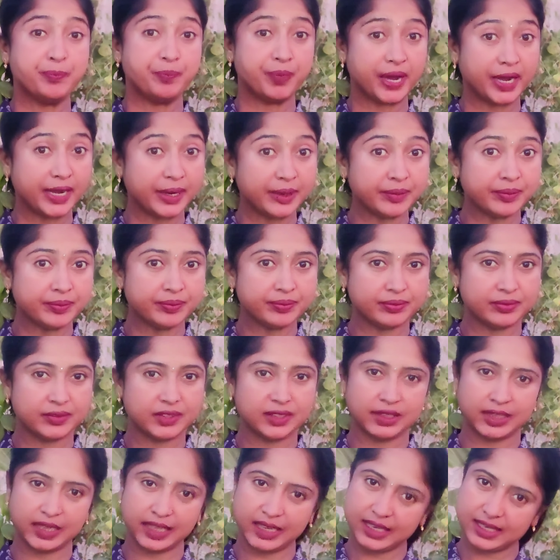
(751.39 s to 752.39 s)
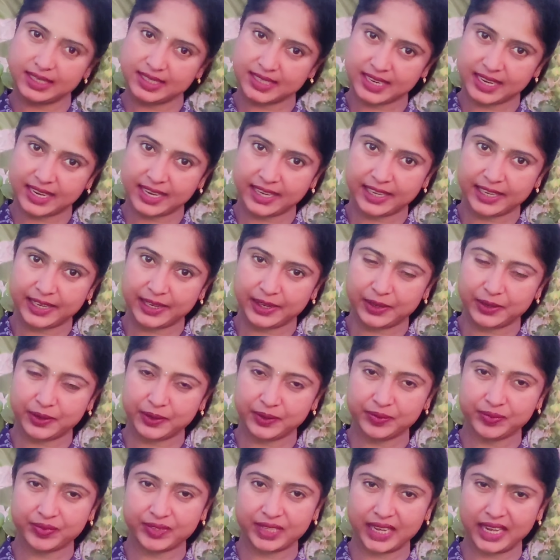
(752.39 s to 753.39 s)
మనం టెరెస్ గార్డెన్లో
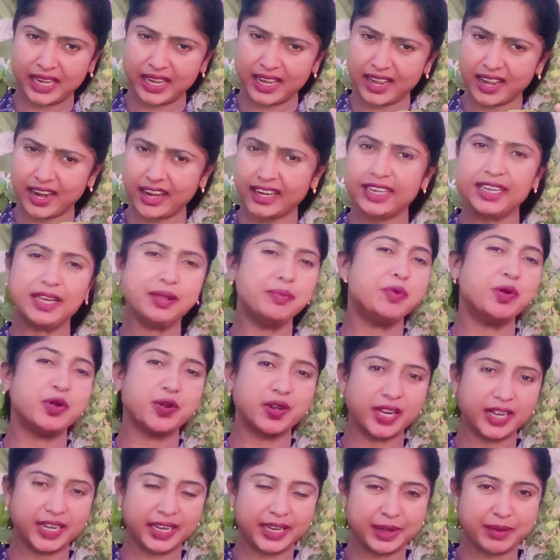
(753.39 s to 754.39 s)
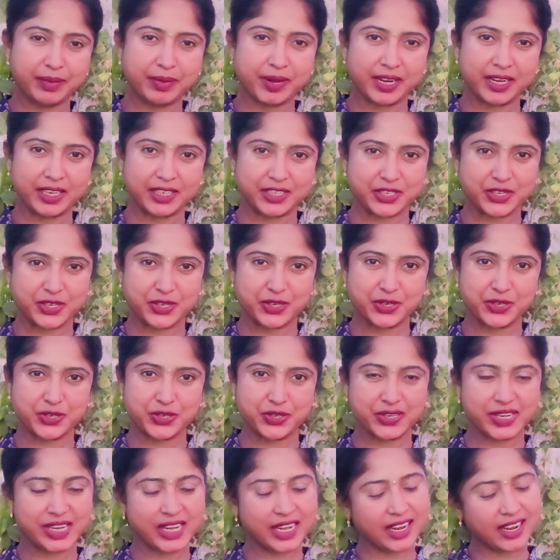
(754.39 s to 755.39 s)
ఎలాంటి మొక్కనైనా
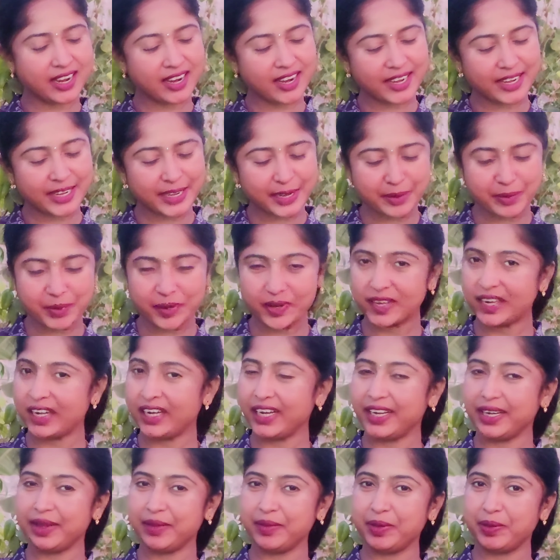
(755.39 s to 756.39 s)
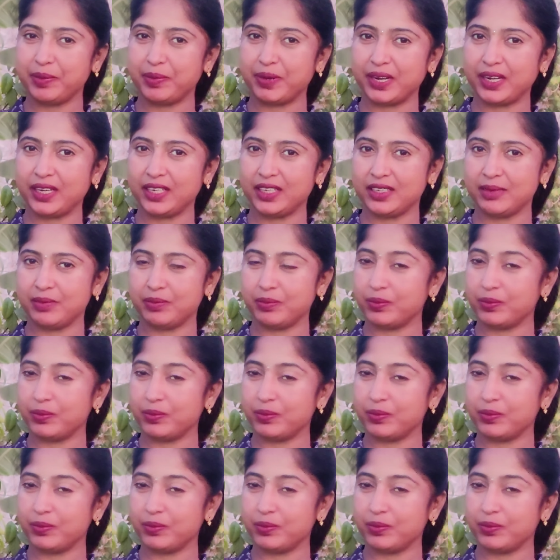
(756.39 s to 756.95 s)
పండించుకోవచ్చు ఎలాంటి మొక్కలైనా మీరు పండి